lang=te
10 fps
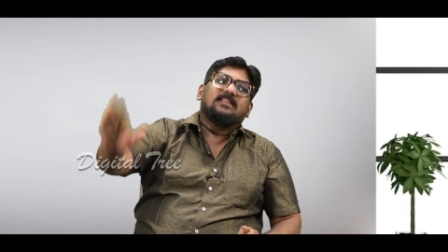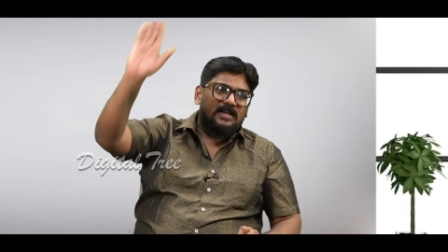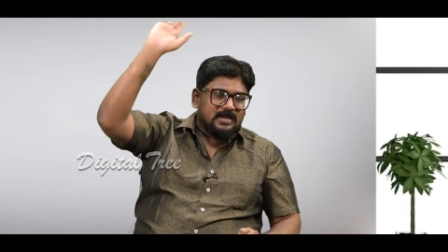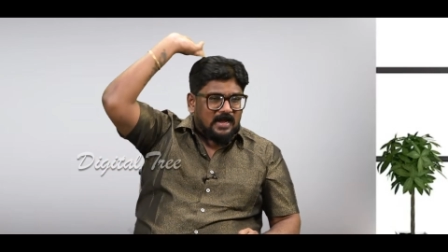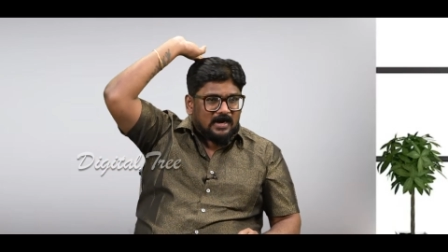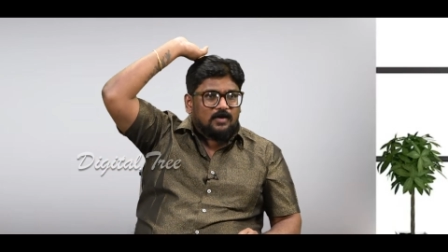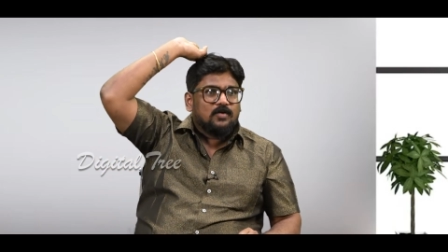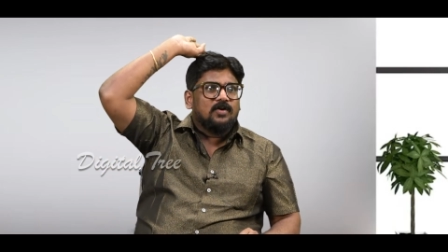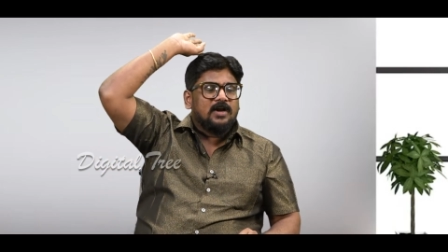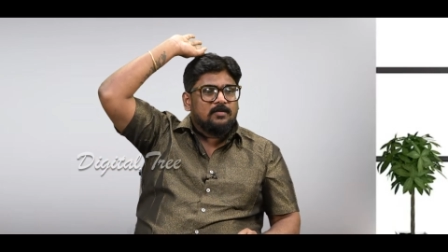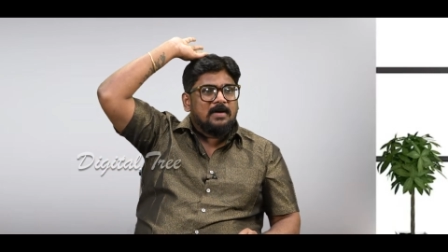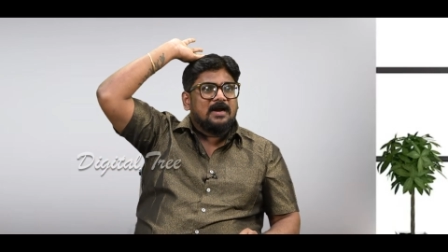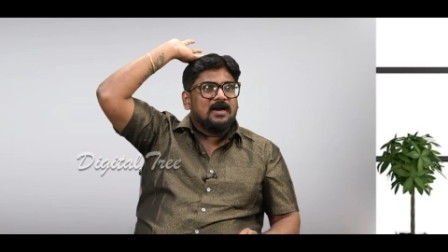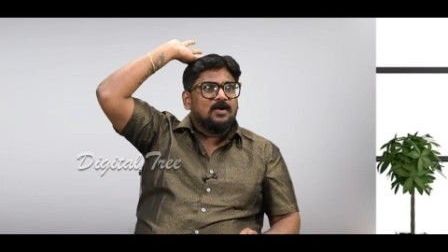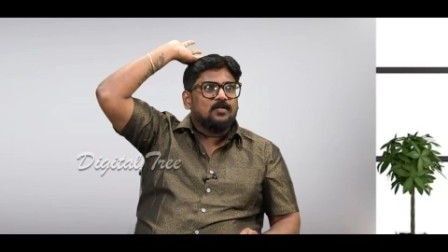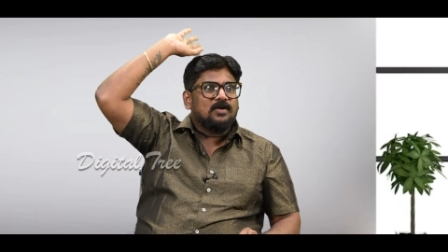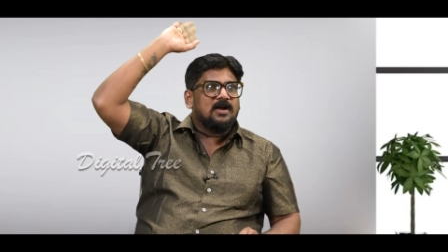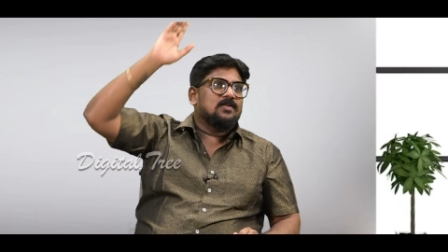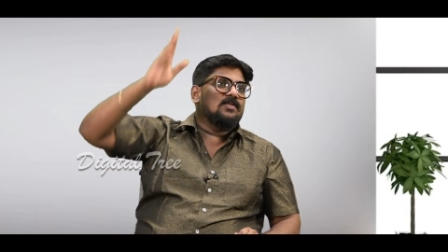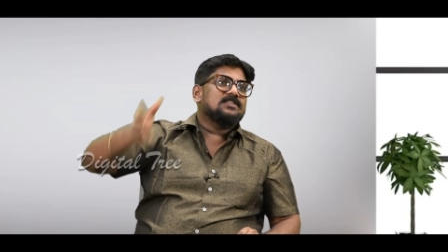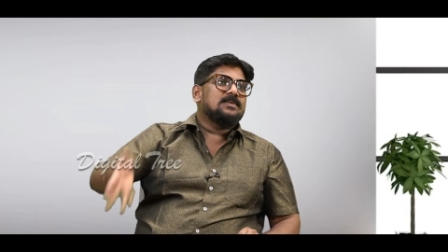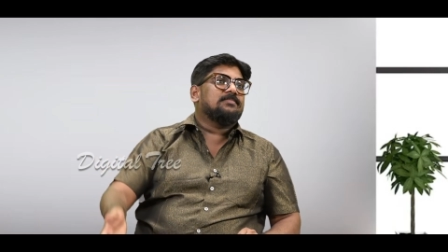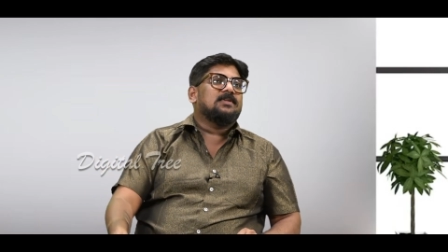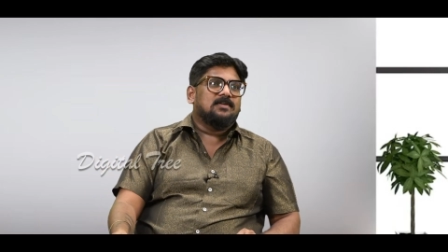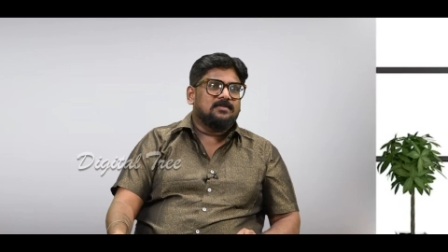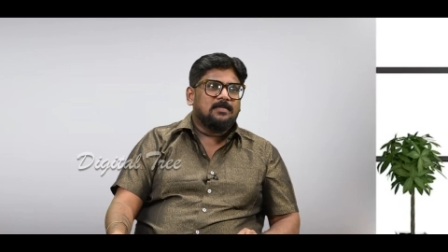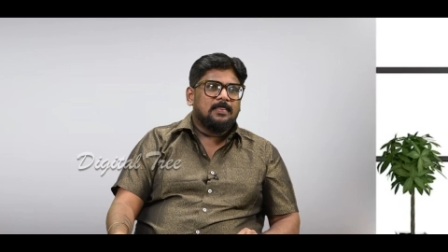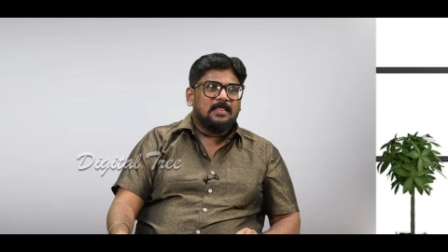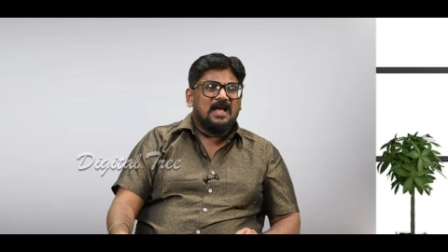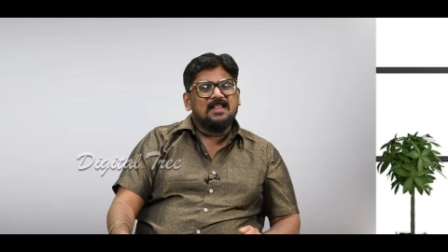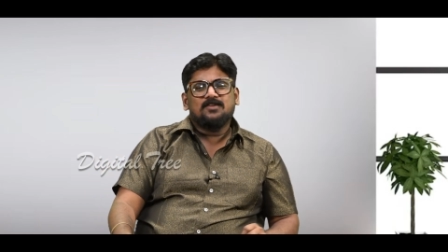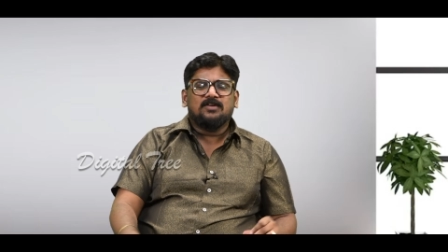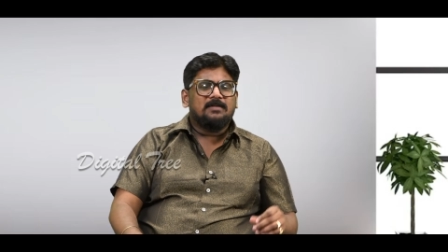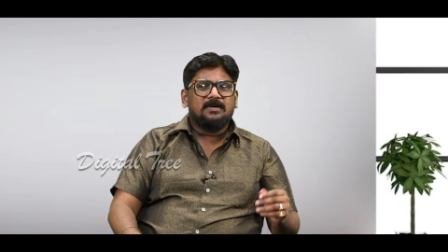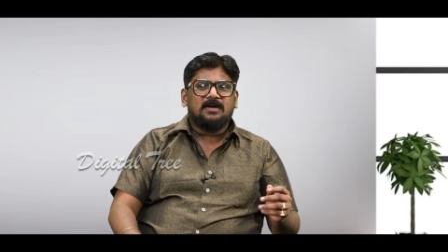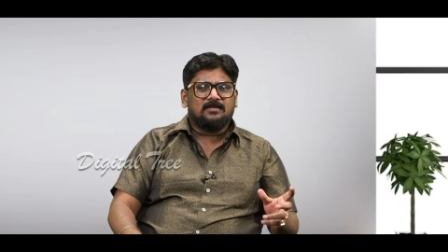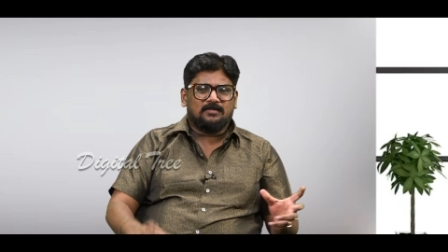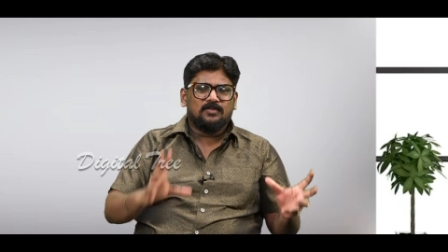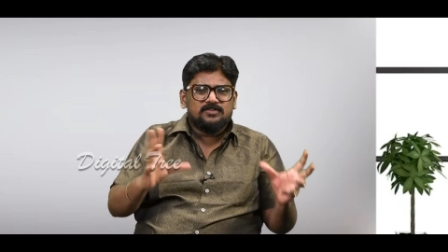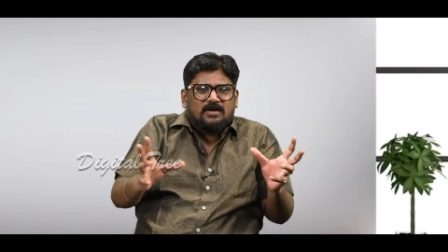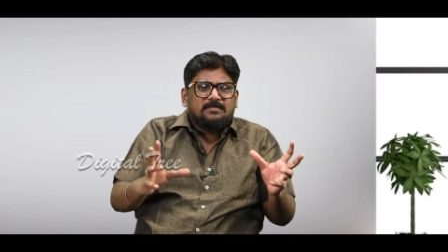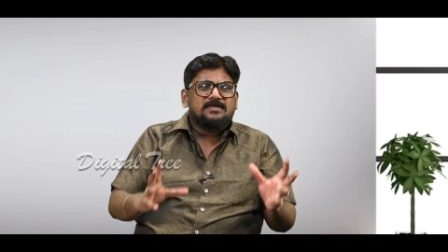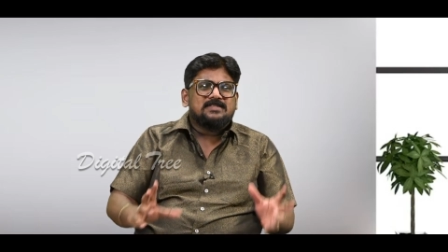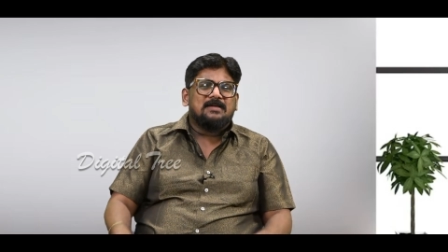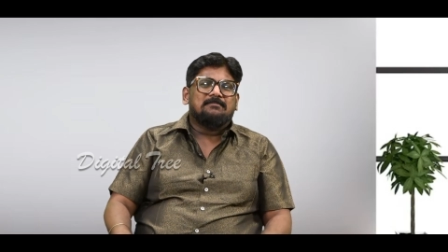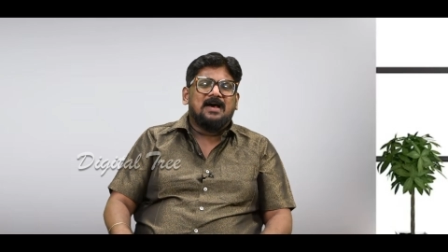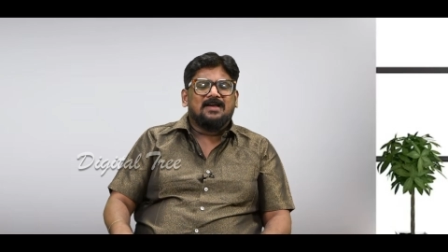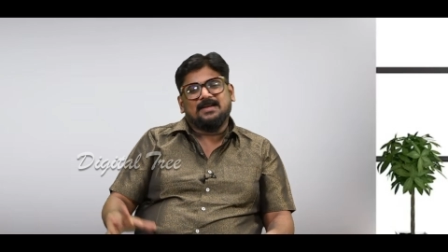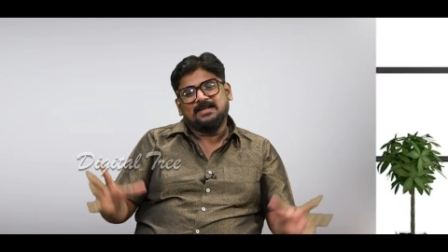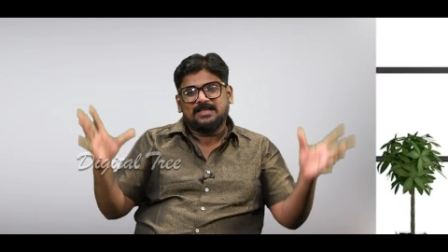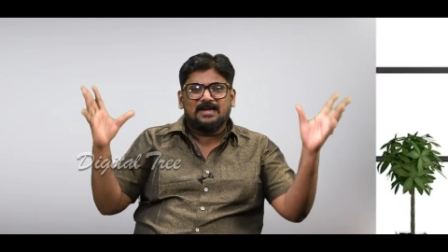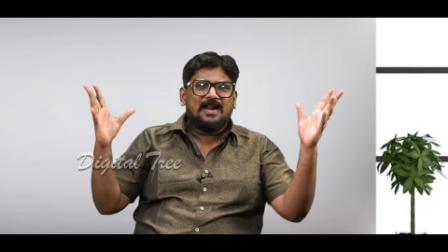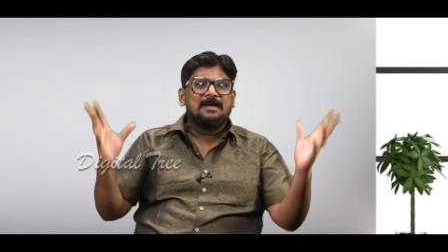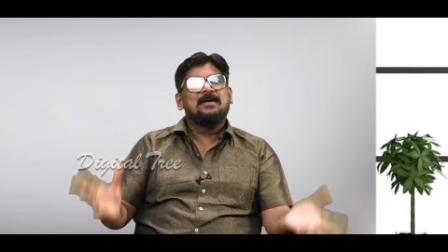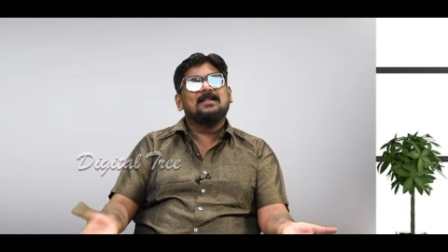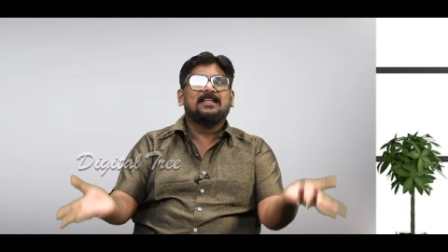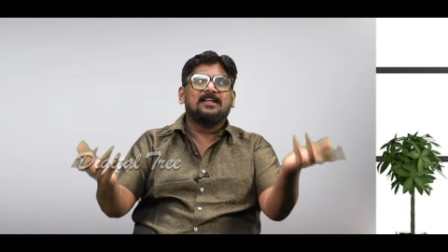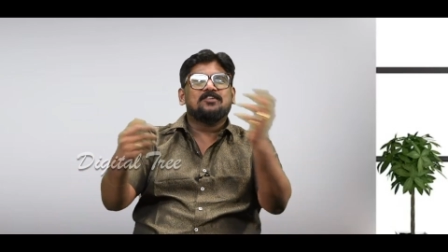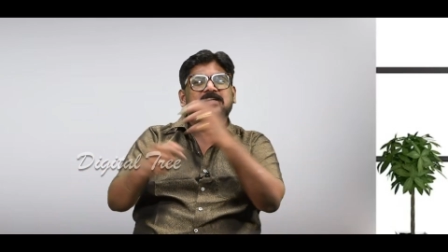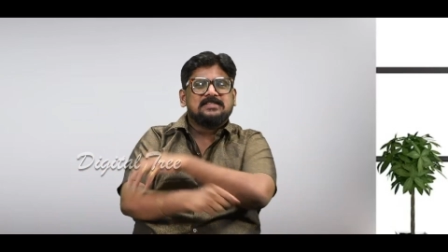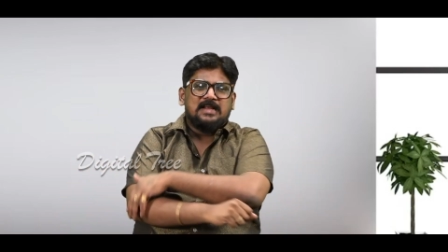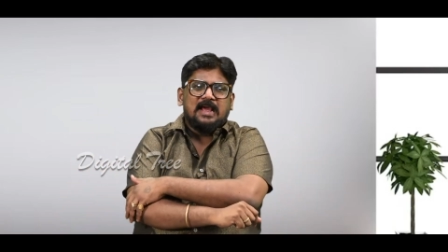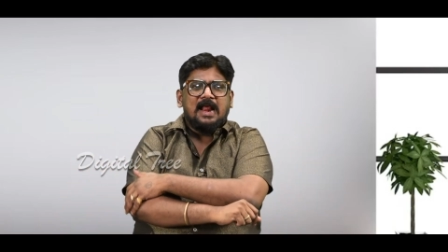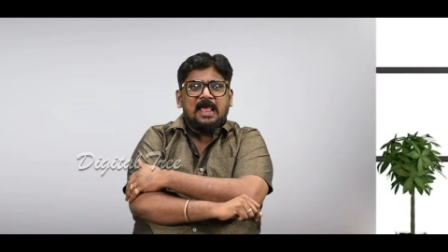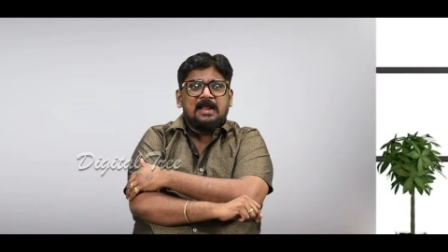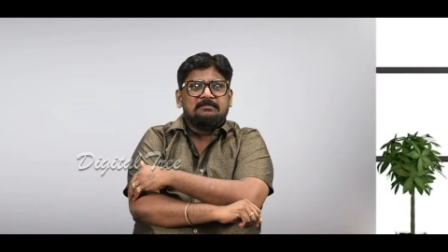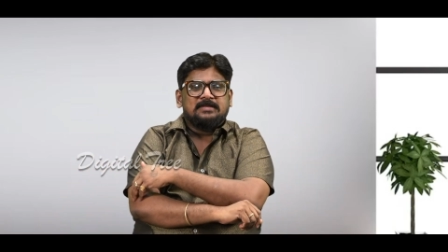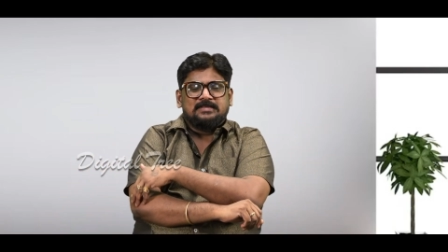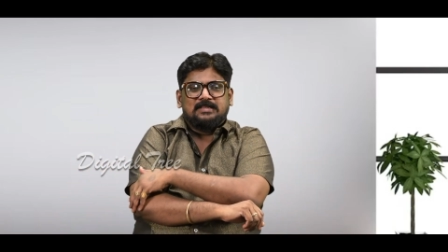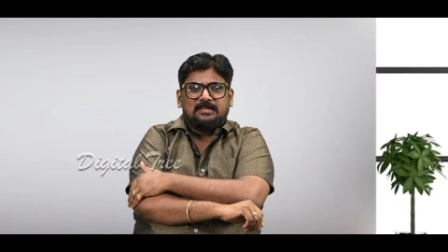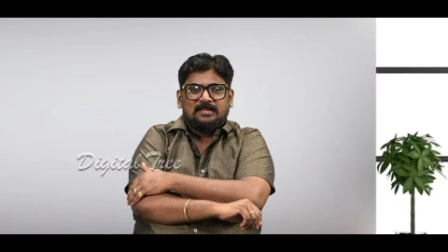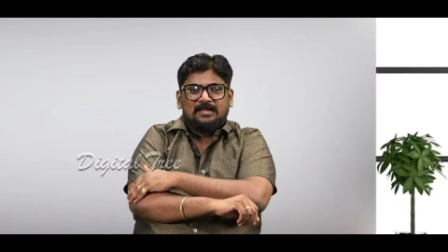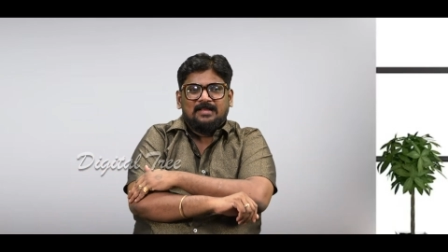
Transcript: దీన్ని ఎక్కడికో నేను మాట్లాడుకున్నాను అని చెప్తాడు అది కూడా కొంచెం అనిపిస్తుంది అబ్బా ఇంత డ్రామా అంతా ఈరోజే జరగాల అనిపిస్తుంది